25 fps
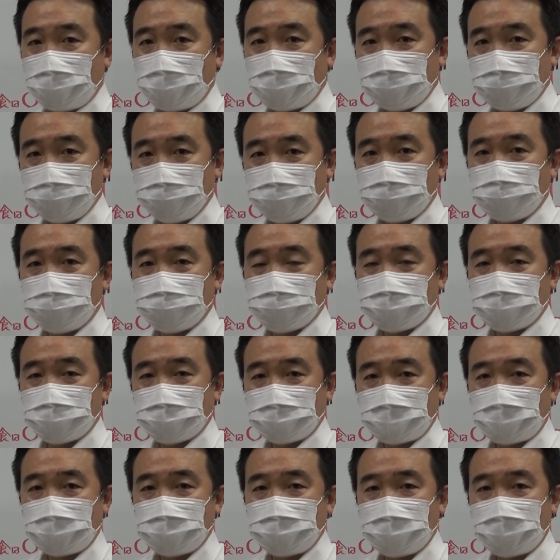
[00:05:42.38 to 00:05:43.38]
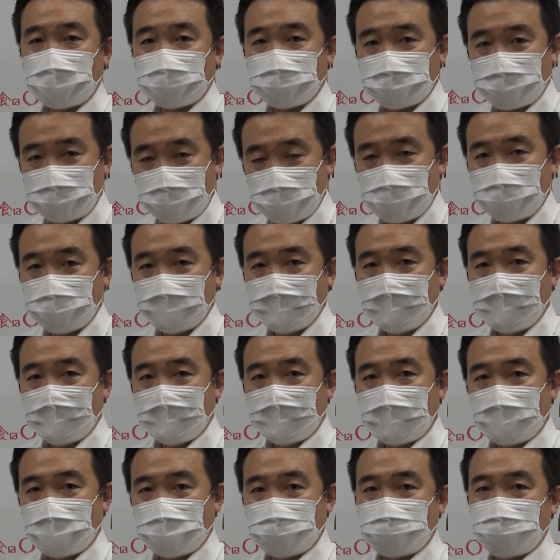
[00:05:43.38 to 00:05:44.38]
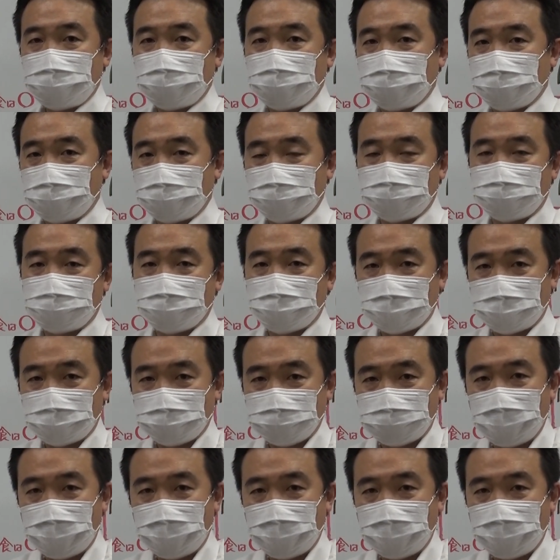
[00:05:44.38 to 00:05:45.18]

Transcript: 洗いをしっかりやって、えー、